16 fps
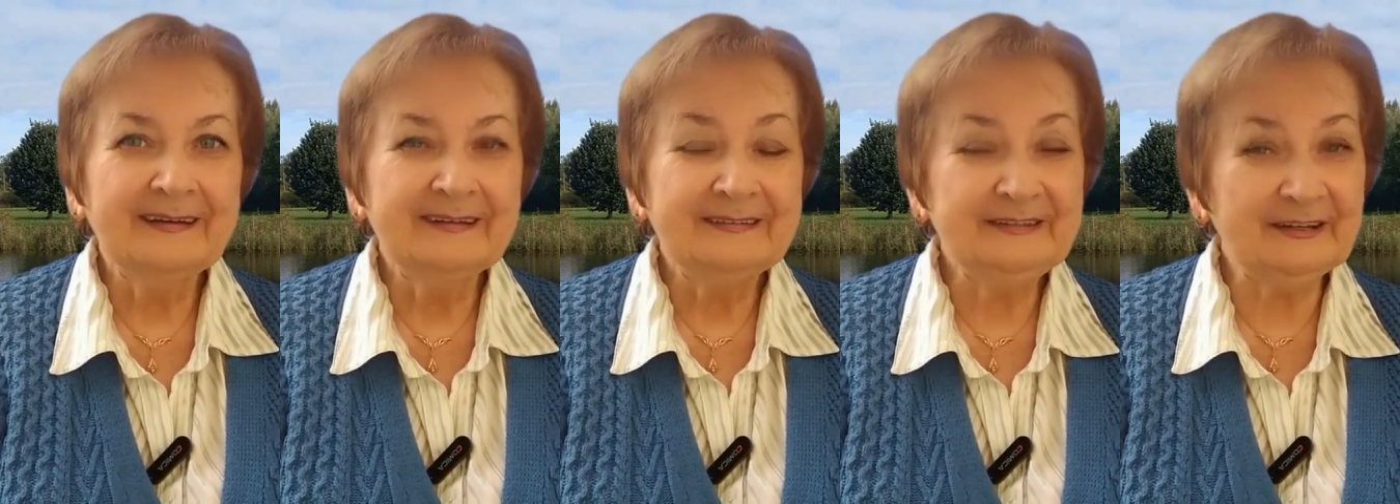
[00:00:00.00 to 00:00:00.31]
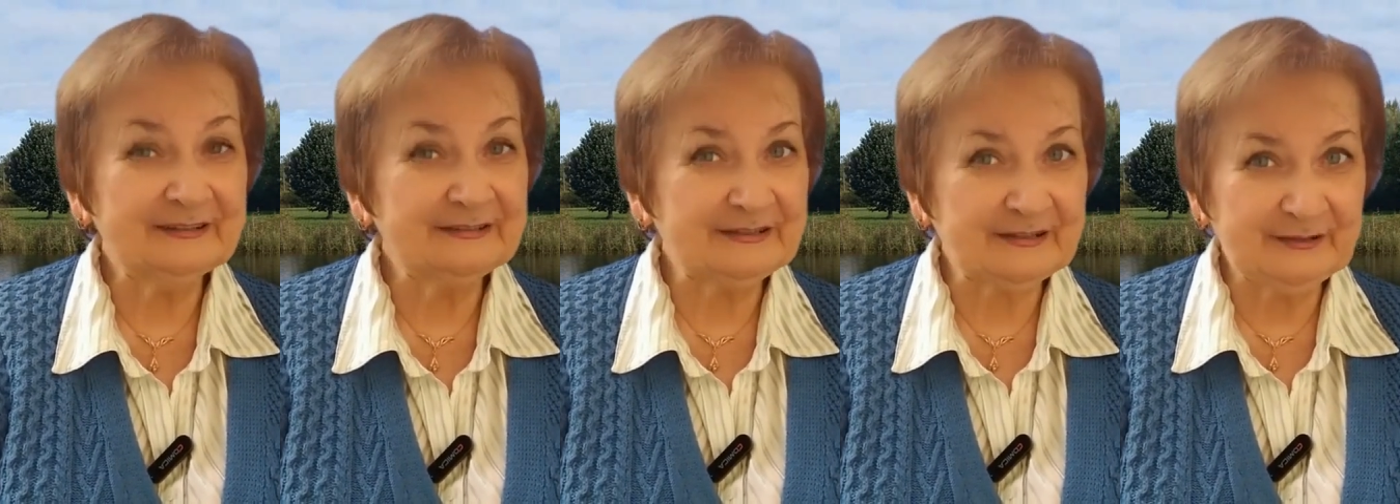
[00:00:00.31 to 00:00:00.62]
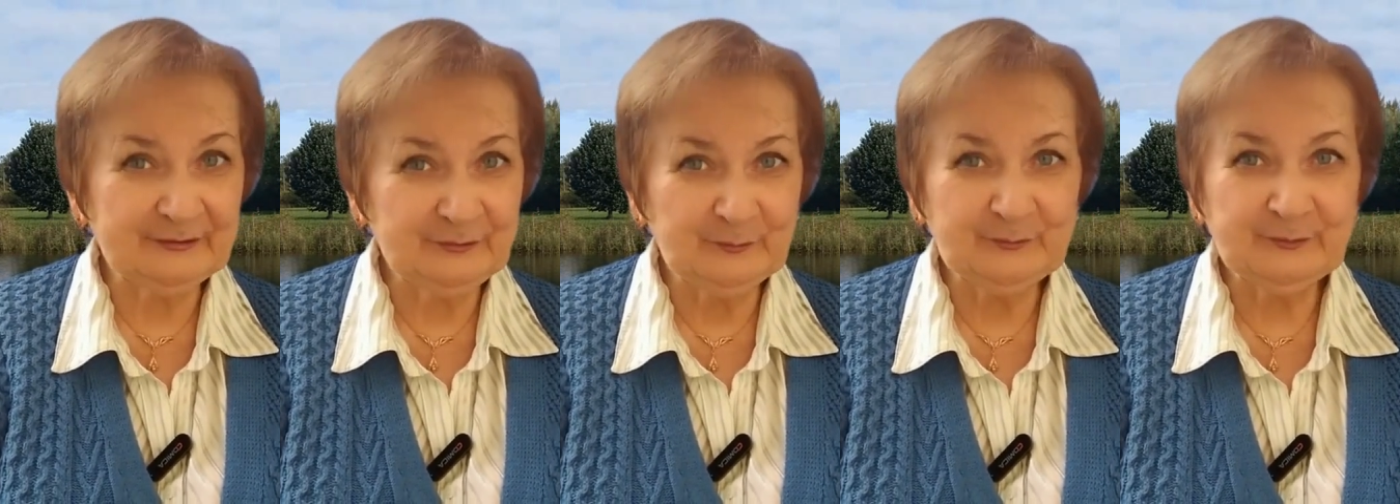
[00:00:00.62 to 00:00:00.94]
Некоторые
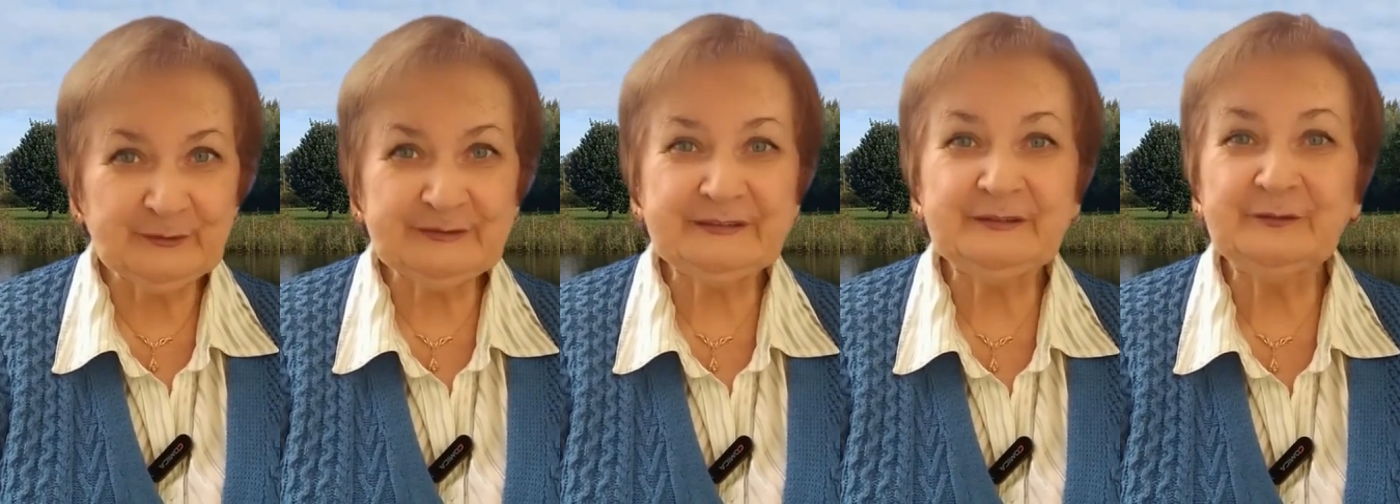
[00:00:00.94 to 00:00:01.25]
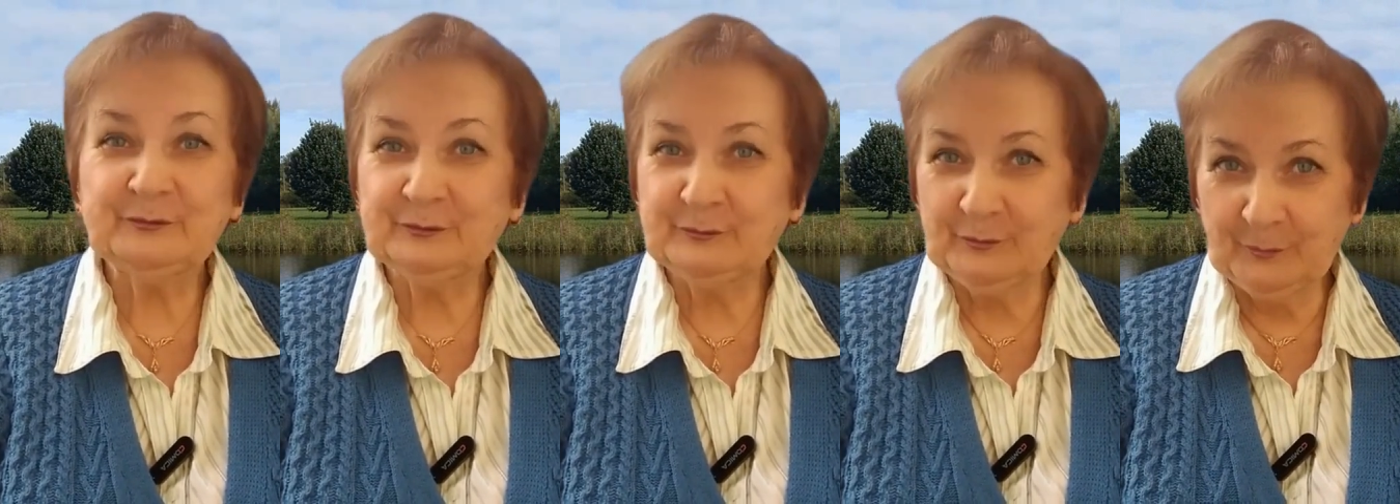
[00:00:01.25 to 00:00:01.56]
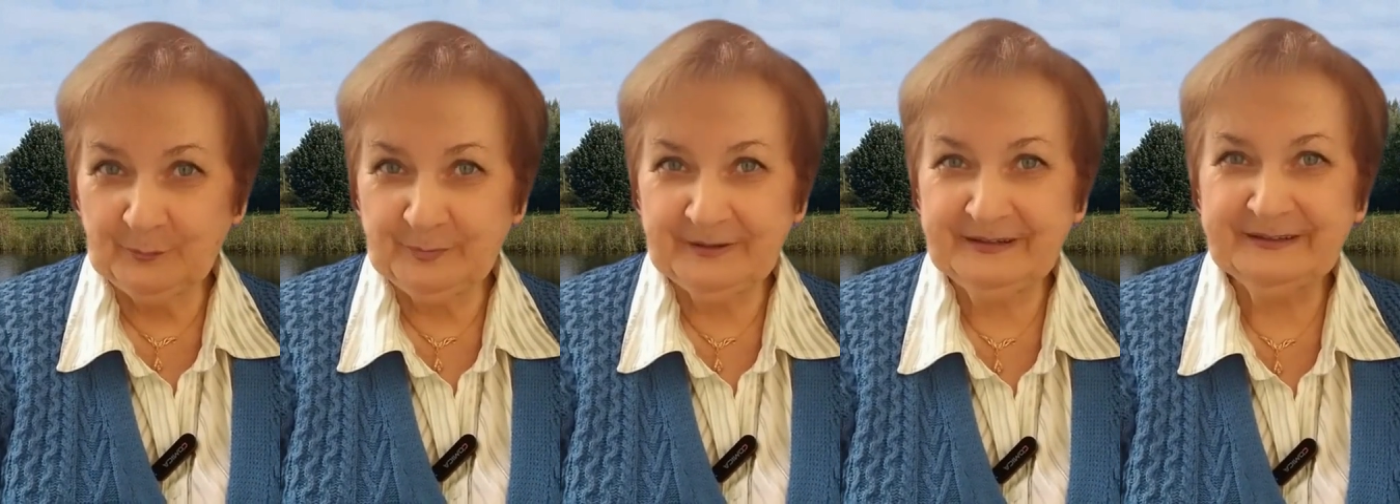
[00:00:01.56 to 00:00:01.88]
думают, и YouTube
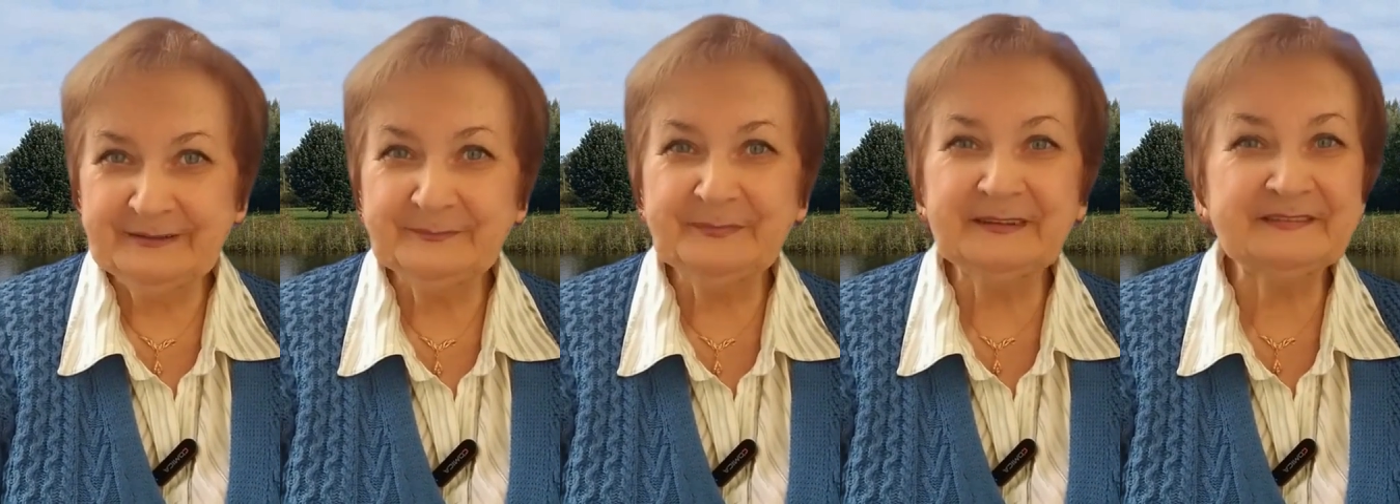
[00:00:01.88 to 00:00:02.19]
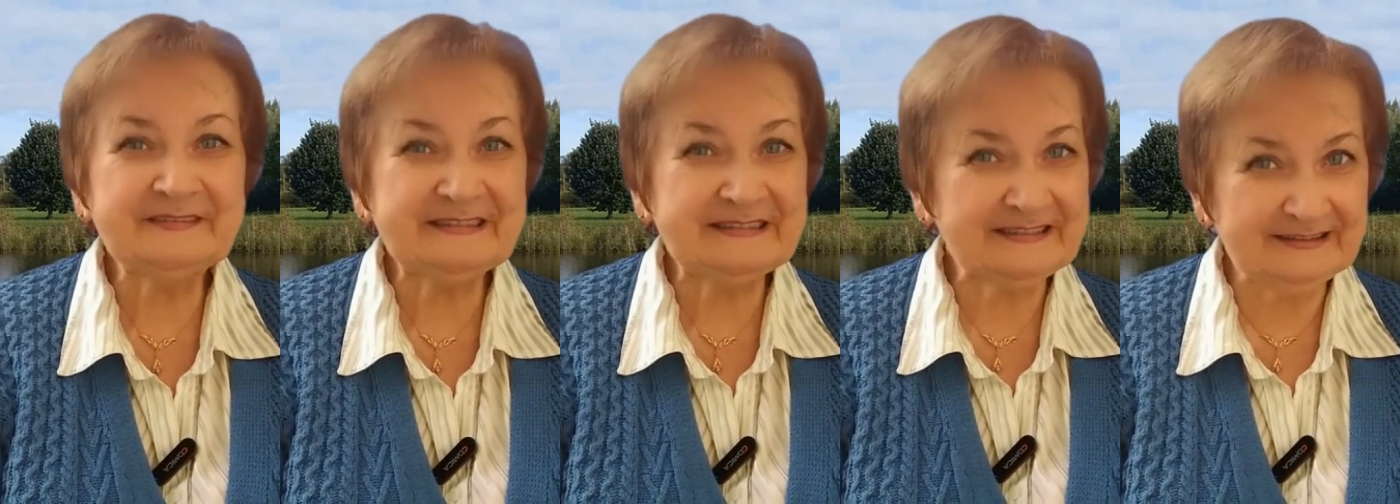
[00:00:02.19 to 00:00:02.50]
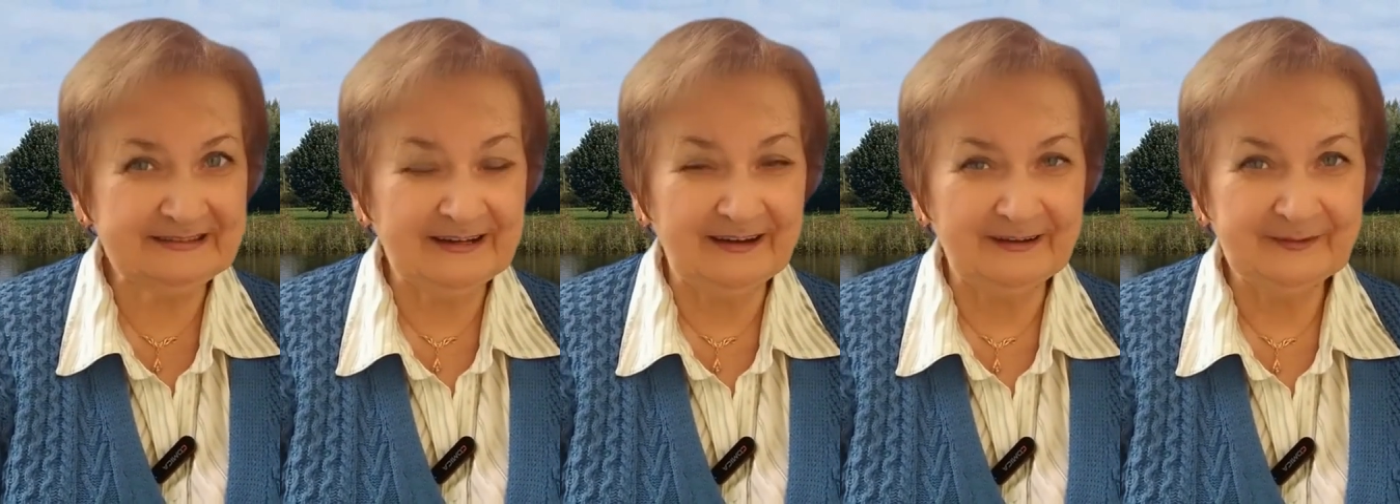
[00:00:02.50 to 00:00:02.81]
был
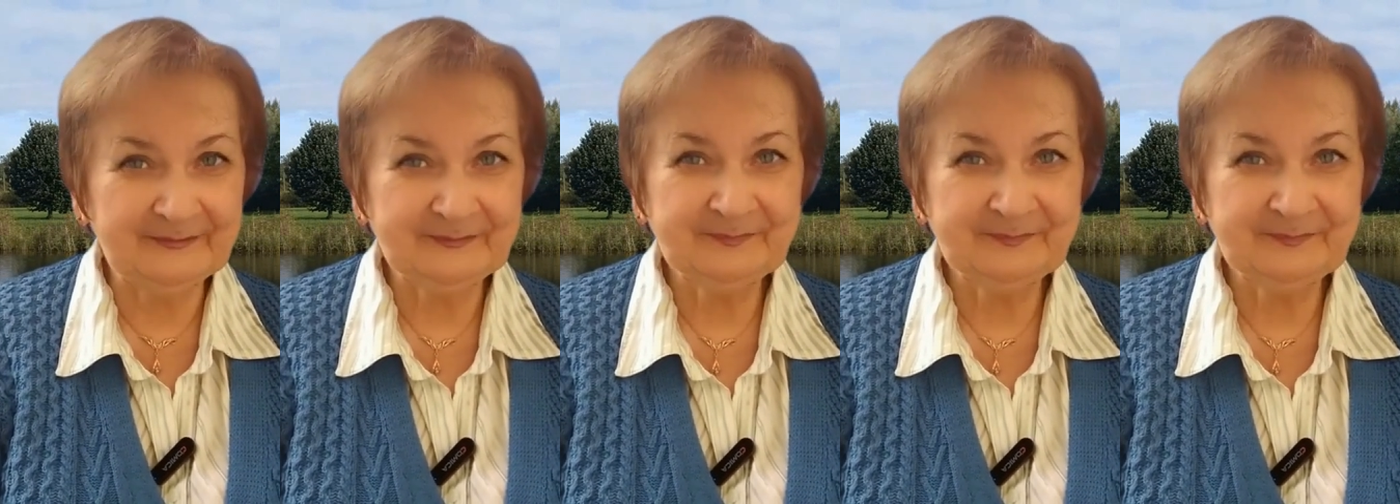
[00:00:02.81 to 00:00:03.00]
всегда.